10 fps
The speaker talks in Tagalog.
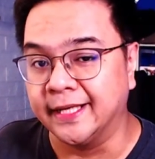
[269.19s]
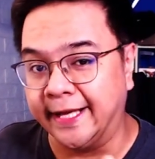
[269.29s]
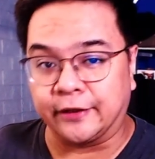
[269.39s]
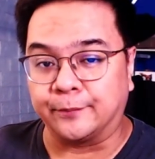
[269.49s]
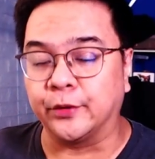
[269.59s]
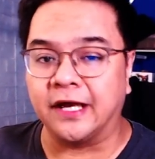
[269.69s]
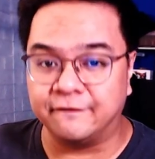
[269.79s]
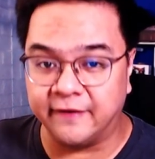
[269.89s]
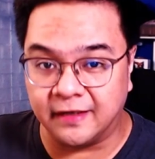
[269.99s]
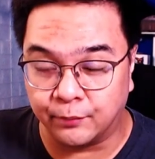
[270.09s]
Ito po ay
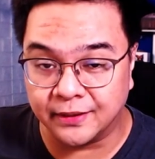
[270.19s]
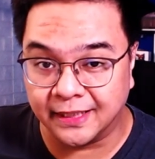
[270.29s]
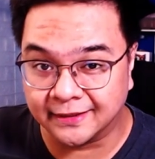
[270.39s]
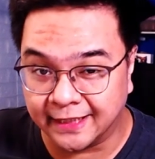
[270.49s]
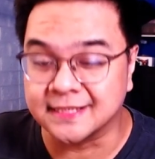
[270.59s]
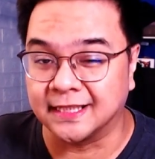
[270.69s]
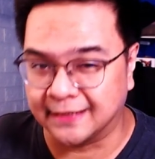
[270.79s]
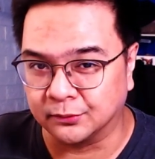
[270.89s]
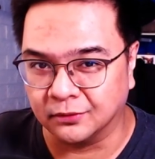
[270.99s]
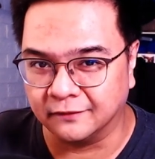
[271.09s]
available lang din sa
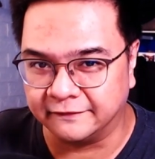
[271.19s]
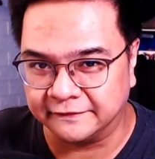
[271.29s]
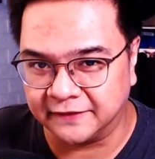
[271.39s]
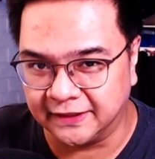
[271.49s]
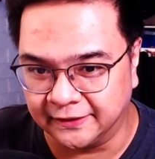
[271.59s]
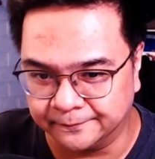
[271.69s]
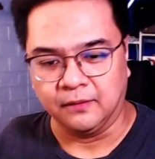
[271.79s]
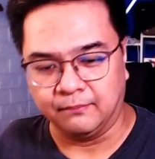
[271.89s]
Temple 15.